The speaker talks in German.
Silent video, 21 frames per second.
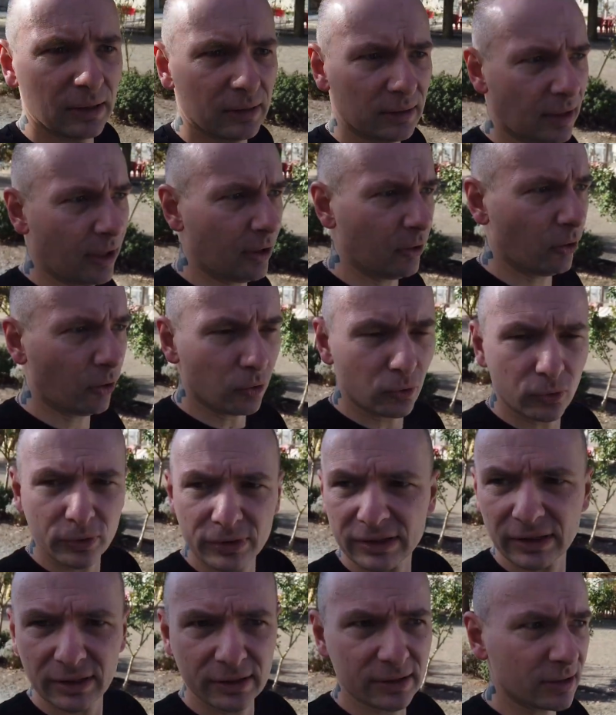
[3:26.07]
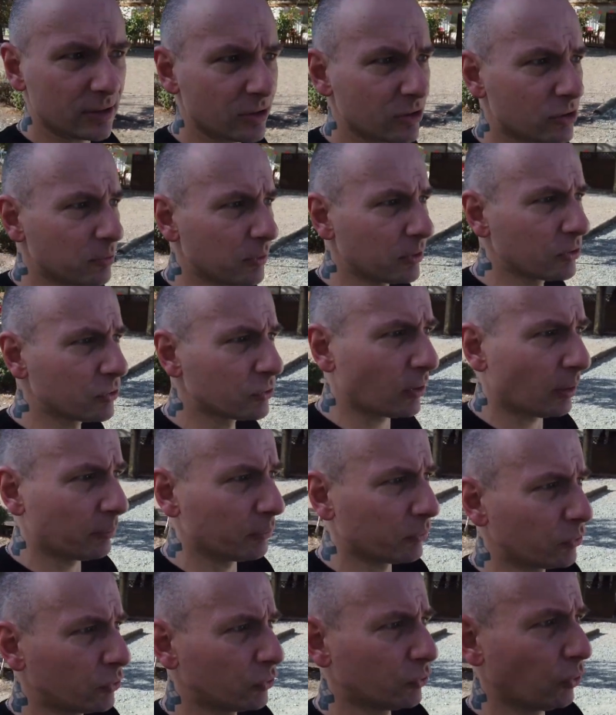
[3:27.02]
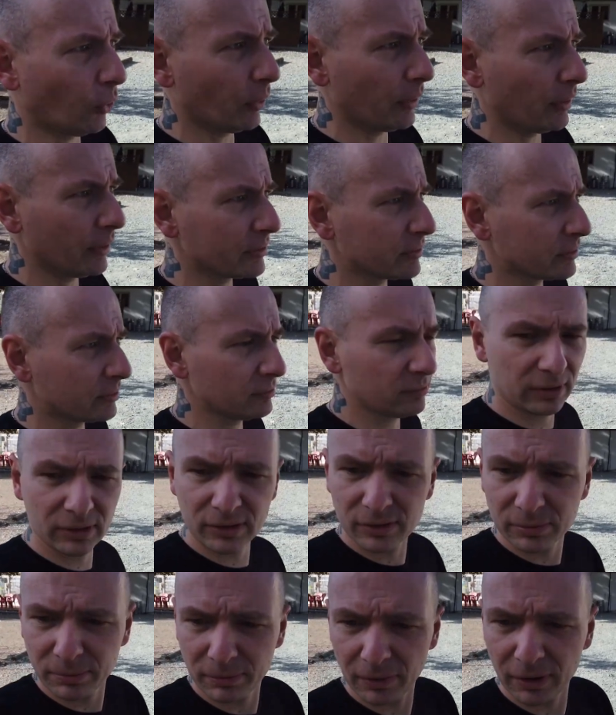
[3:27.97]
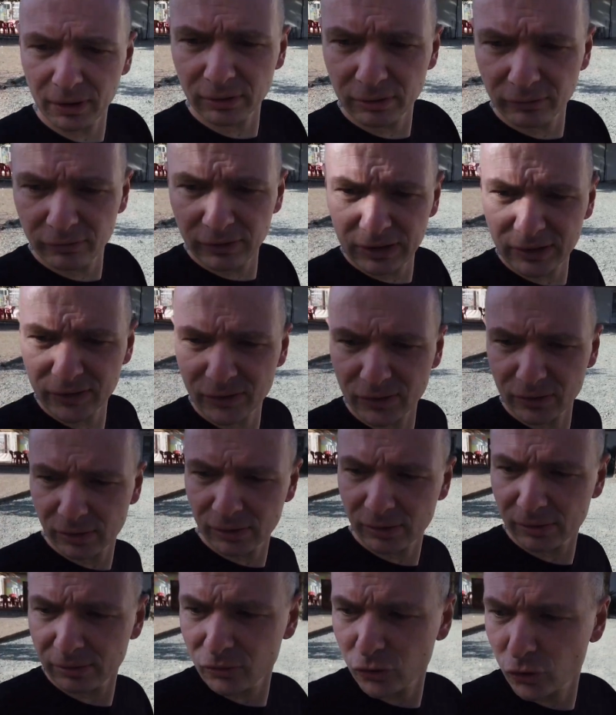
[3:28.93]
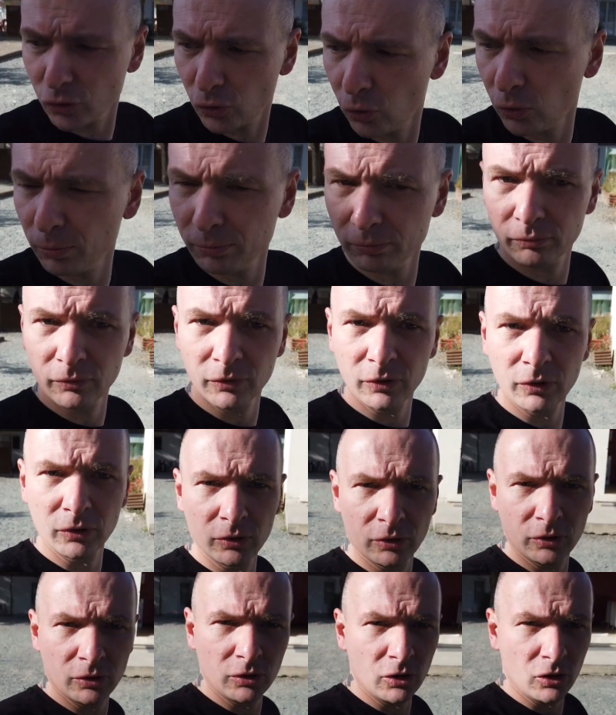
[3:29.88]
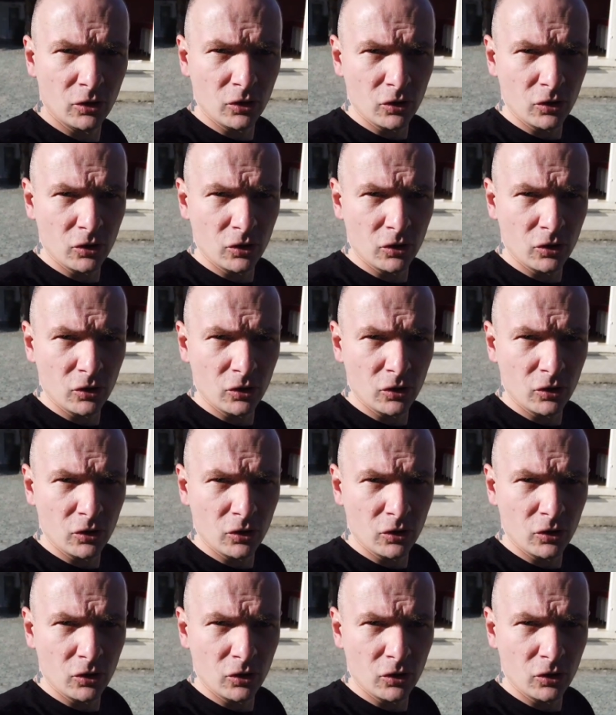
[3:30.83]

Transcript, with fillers: 3 Euro ist tatsächlich mit so am teuersten jetzt mal gewesen. Ne? Strom. Ja.